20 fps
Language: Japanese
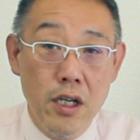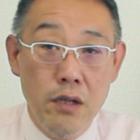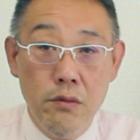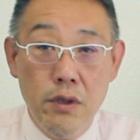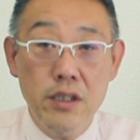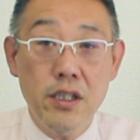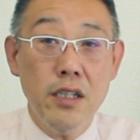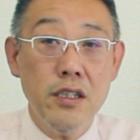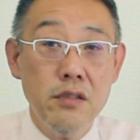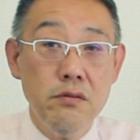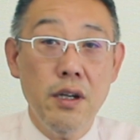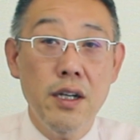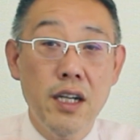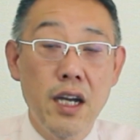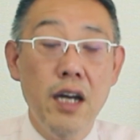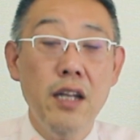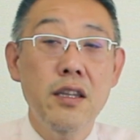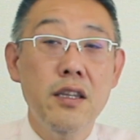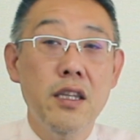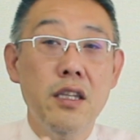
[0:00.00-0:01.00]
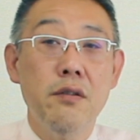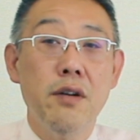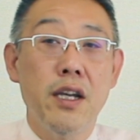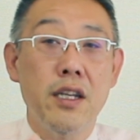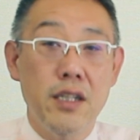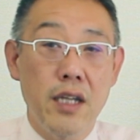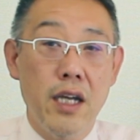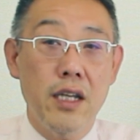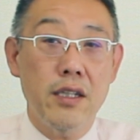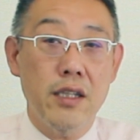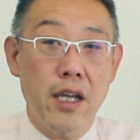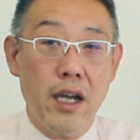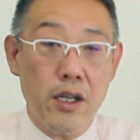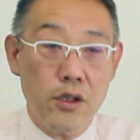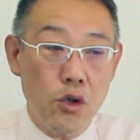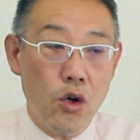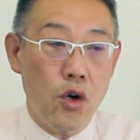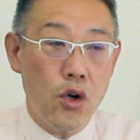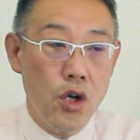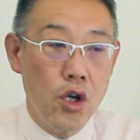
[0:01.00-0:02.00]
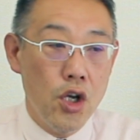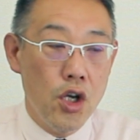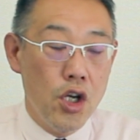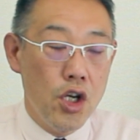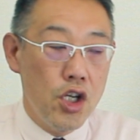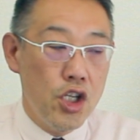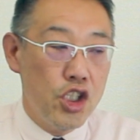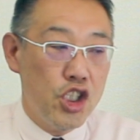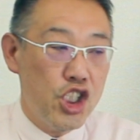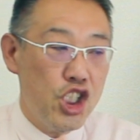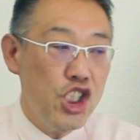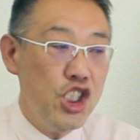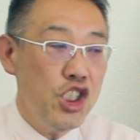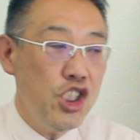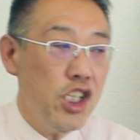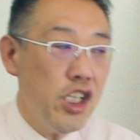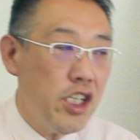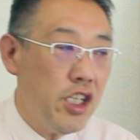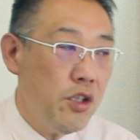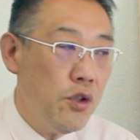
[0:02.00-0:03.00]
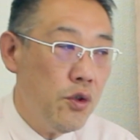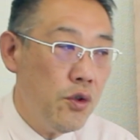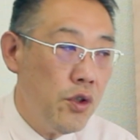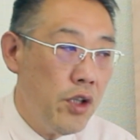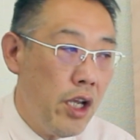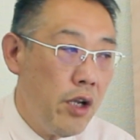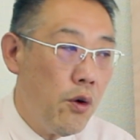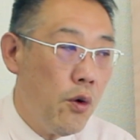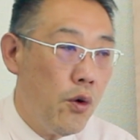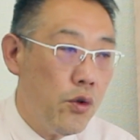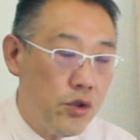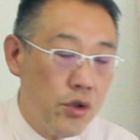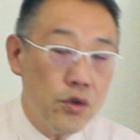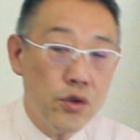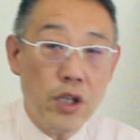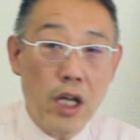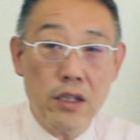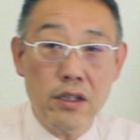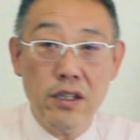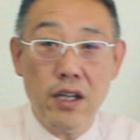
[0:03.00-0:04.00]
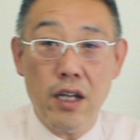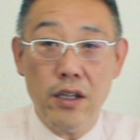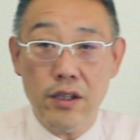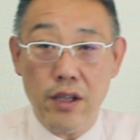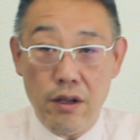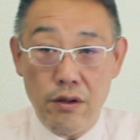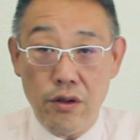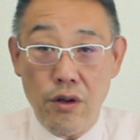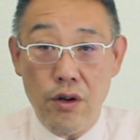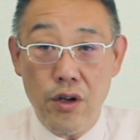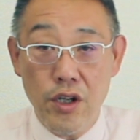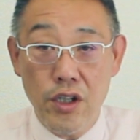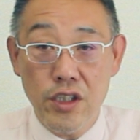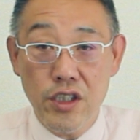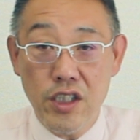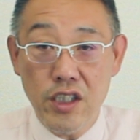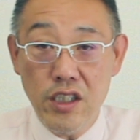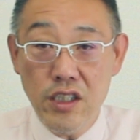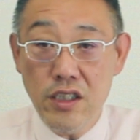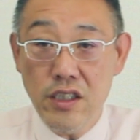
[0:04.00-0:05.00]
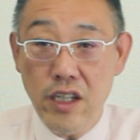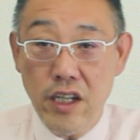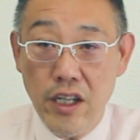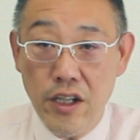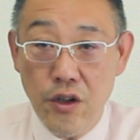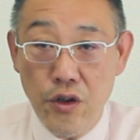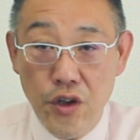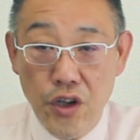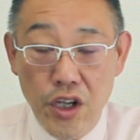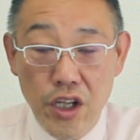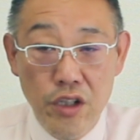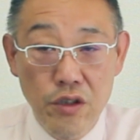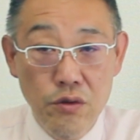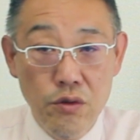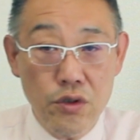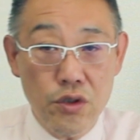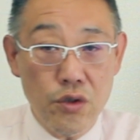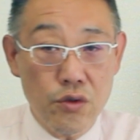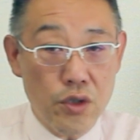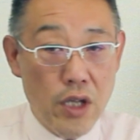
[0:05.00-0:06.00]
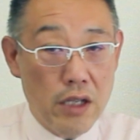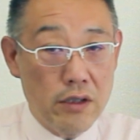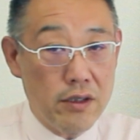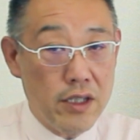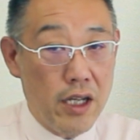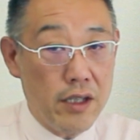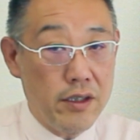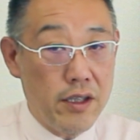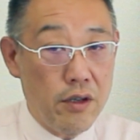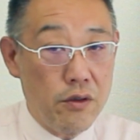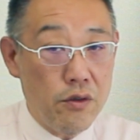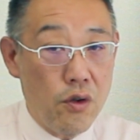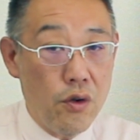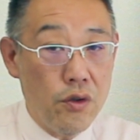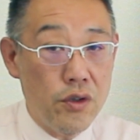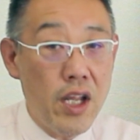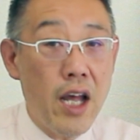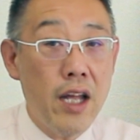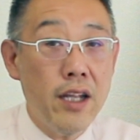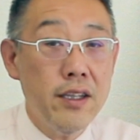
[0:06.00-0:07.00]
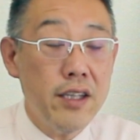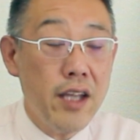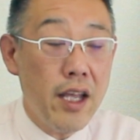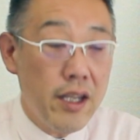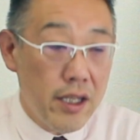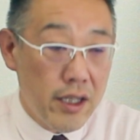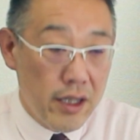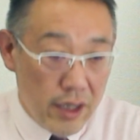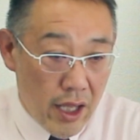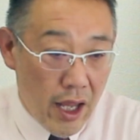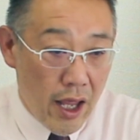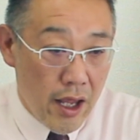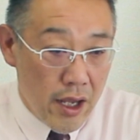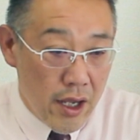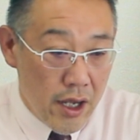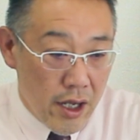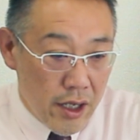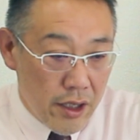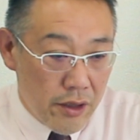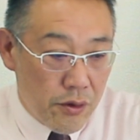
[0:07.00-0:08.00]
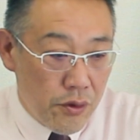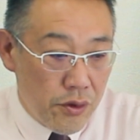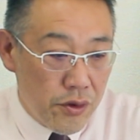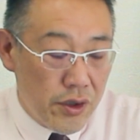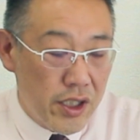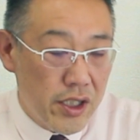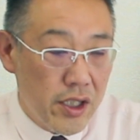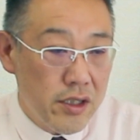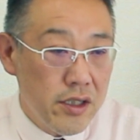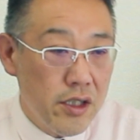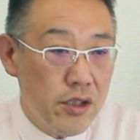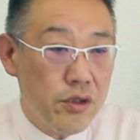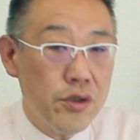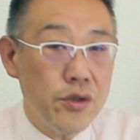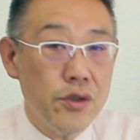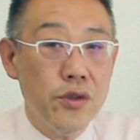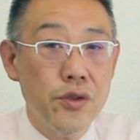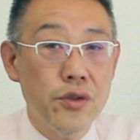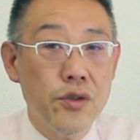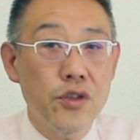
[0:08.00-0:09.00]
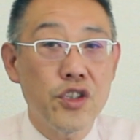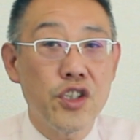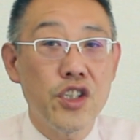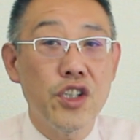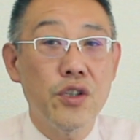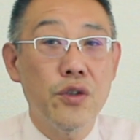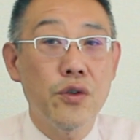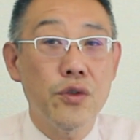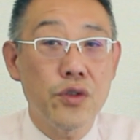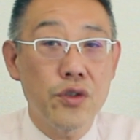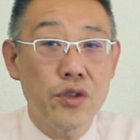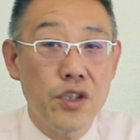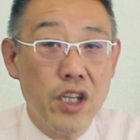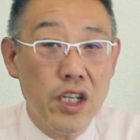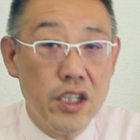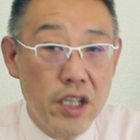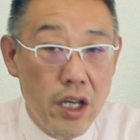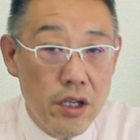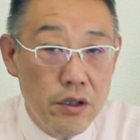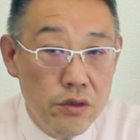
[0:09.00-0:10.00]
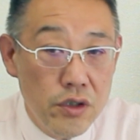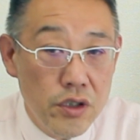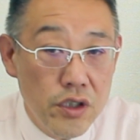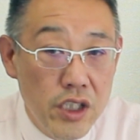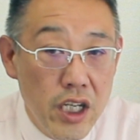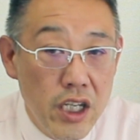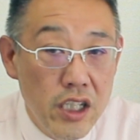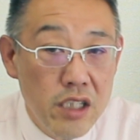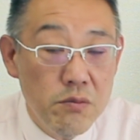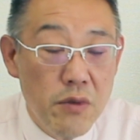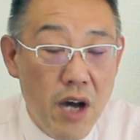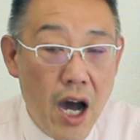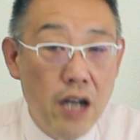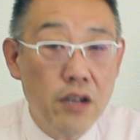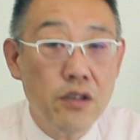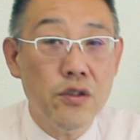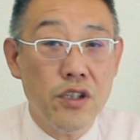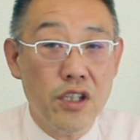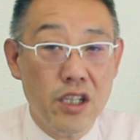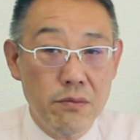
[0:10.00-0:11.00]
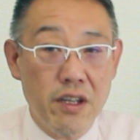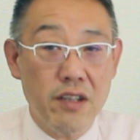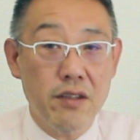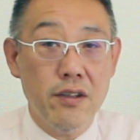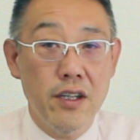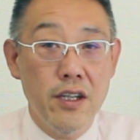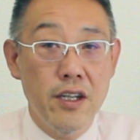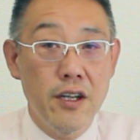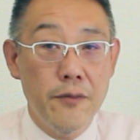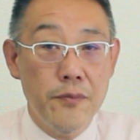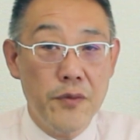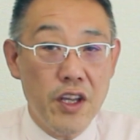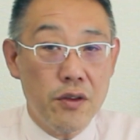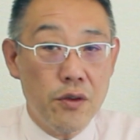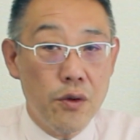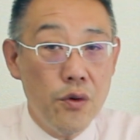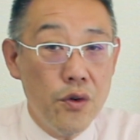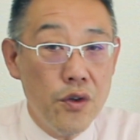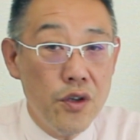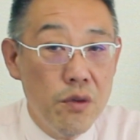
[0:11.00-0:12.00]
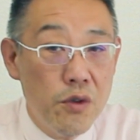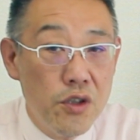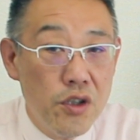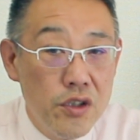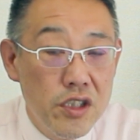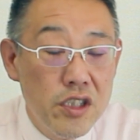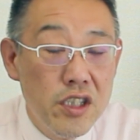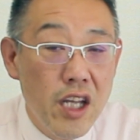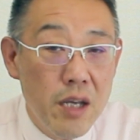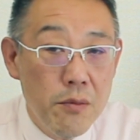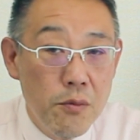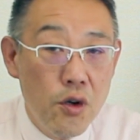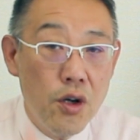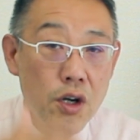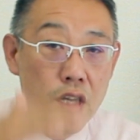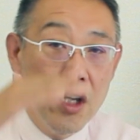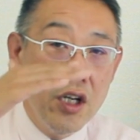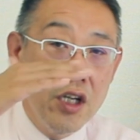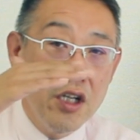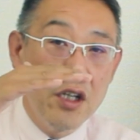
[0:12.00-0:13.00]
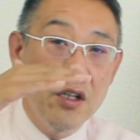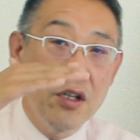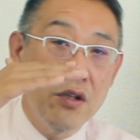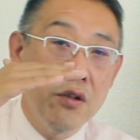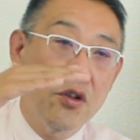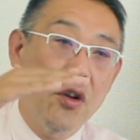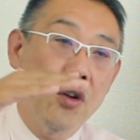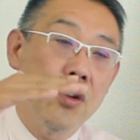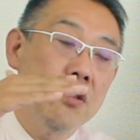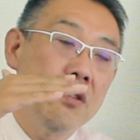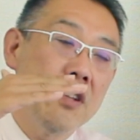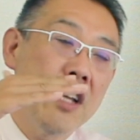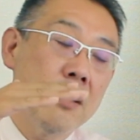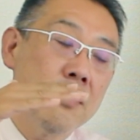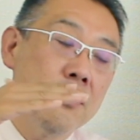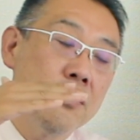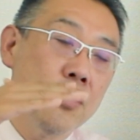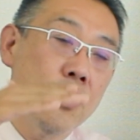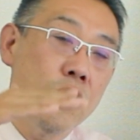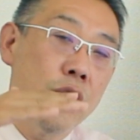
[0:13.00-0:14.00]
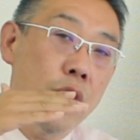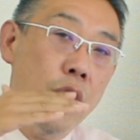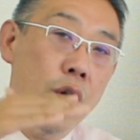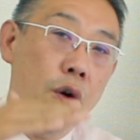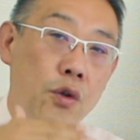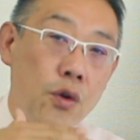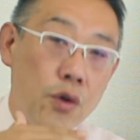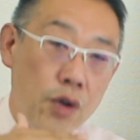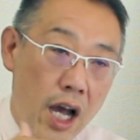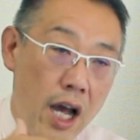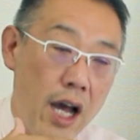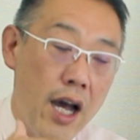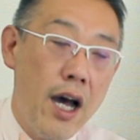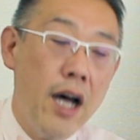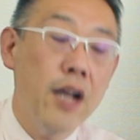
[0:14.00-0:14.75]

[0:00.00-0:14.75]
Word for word: 私は飼ってはいないんだけど、親戚の猫をちょっと預かってるの、親戚の犬をちょっと預かってるのなんて言って、そういう形でずっと飼育を続けているというケースもあると聞きます。だそういうもの自体も特約条項とか、